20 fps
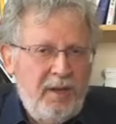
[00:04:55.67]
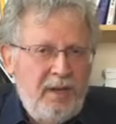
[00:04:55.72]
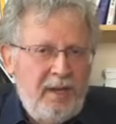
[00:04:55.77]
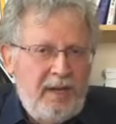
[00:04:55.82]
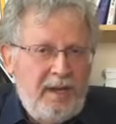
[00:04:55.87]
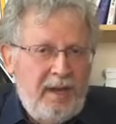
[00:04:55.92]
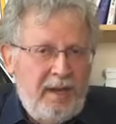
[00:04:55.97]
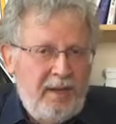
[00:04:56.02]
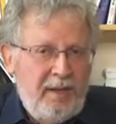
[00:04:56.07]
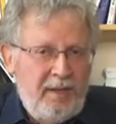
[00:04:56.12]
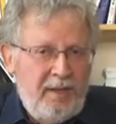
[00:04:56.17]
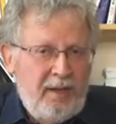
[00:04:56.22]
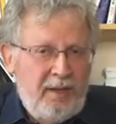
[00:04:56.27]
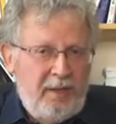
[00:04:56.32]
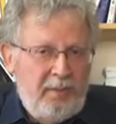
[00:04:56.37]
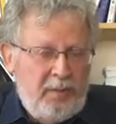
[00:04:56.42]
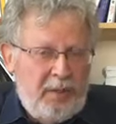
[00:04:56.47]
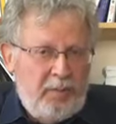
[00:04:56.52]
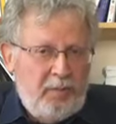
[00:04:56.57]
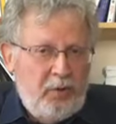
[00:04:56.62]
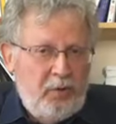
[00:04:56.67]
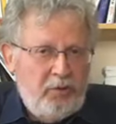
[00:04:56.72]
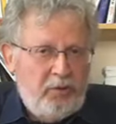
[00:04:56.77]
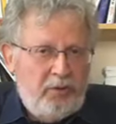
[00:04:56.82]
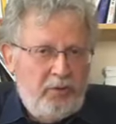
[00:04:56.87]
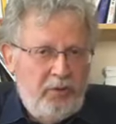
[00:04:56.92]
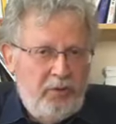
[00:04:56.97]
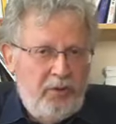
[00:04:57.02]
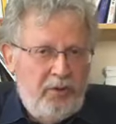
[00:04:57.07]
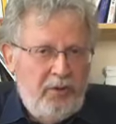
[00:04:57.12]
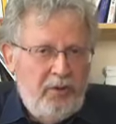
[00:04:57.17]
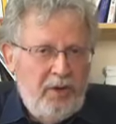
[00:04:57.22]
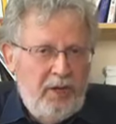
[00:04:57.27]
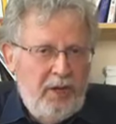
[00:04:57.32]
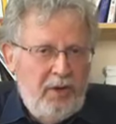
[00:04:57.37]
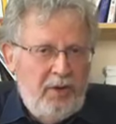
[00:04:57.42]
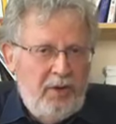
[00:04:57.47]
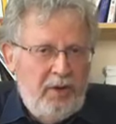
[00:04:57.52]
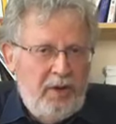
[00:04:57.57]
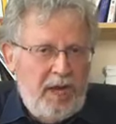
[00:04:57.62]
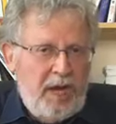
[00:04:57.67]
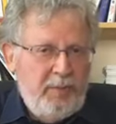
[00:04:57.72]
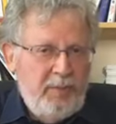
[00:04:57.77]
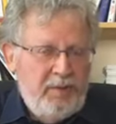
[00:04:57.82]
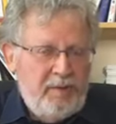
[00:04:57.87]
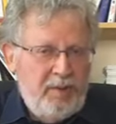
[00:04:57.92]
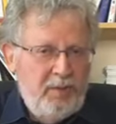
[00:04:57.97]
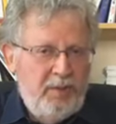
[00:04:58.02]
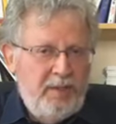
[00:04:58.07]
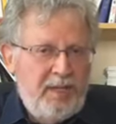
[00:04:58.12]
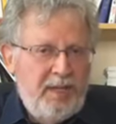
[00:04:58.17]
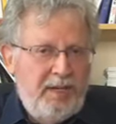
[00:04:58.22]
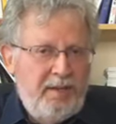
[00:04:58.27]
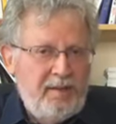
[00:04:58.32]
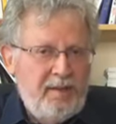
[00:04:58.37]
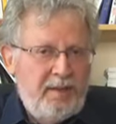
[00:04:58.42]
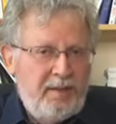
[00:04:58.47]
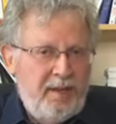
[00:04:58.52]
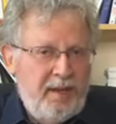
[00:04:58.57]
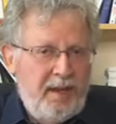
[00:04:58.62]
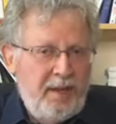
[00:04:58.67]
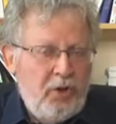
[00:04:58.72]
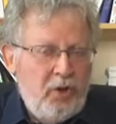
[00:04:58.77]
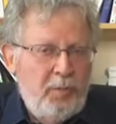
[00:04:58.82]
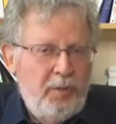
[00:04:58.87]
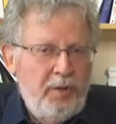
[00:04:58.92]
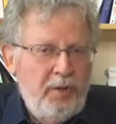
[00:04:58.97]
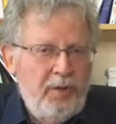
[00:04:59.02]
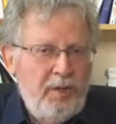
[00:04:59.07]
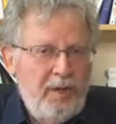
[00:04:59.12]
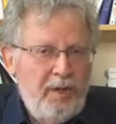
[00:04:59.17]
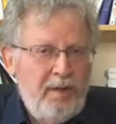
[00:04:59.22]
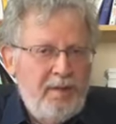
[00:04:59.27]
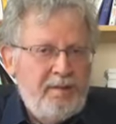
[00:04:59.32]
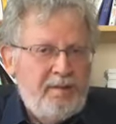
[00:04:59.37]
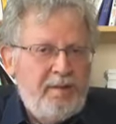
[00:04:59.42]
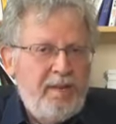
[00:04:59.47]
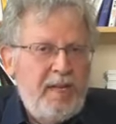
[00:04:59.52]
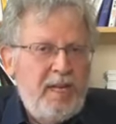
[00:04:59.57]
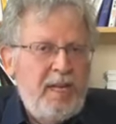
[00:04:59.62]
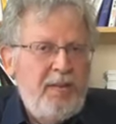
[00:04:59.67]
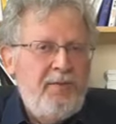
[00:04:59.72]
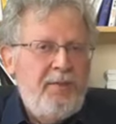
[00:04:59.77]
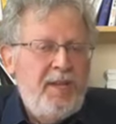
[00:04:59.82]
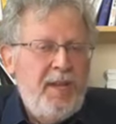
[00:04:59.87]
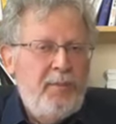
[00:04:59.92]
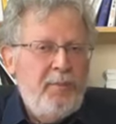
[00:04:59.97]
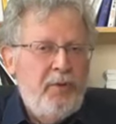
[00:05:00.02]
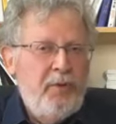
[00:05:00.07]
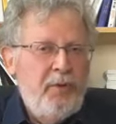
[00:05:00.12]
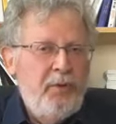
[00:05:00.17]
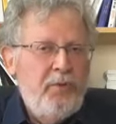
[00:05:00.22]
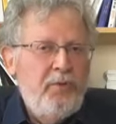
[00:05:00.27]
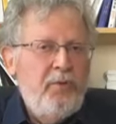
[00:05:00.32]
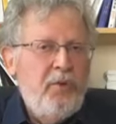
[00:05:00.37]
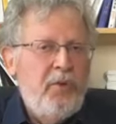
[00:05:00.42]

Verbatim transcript: Et là, il pense que l'Arabie saoudite a des intérêts communs. C'est évidemment une